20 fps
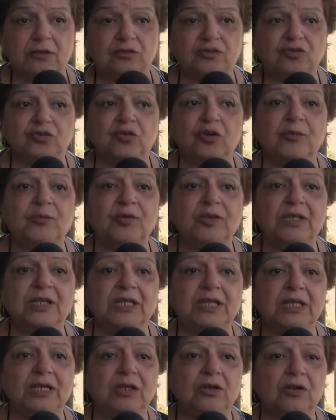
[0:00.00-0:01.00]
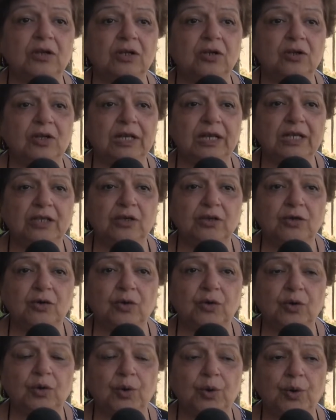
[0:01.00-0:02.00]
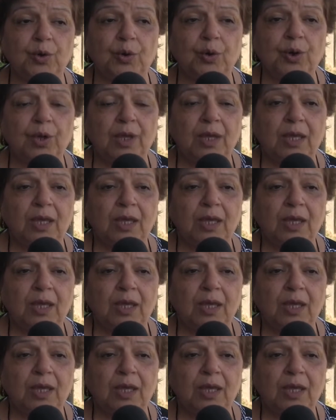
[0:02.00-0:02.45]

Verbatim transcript: nosotros hemos dirigido el Colegio